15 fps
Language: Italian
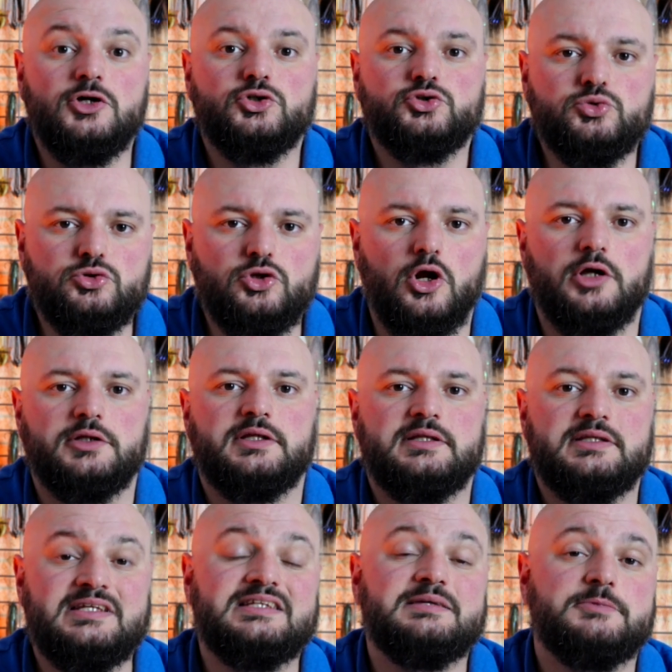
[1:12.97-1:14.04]
su trote
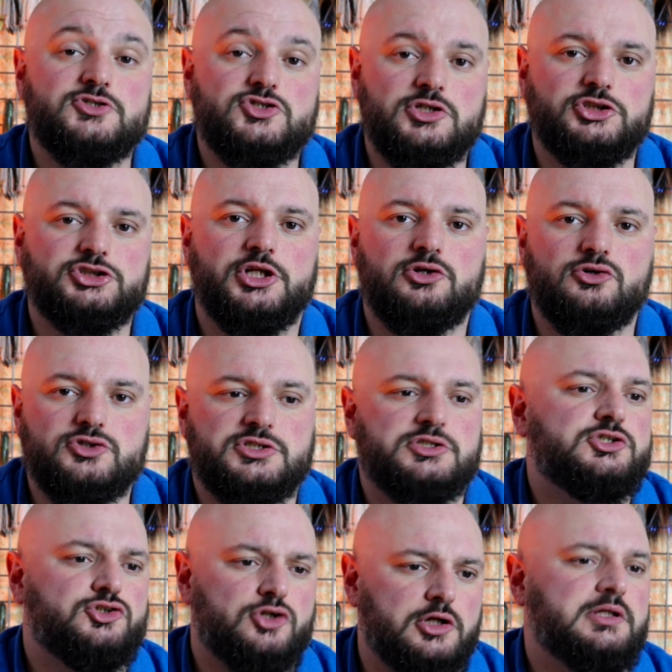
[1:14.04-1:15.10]
di dimensioni generose,
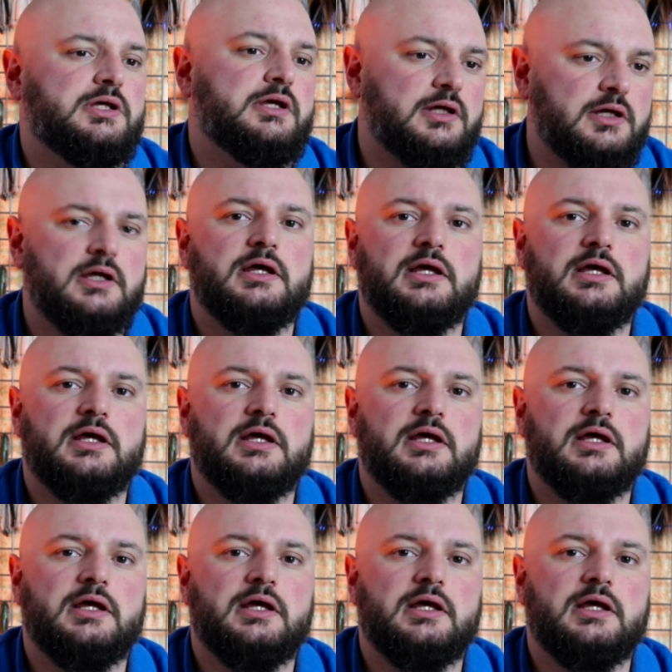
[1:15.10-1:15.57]
di trote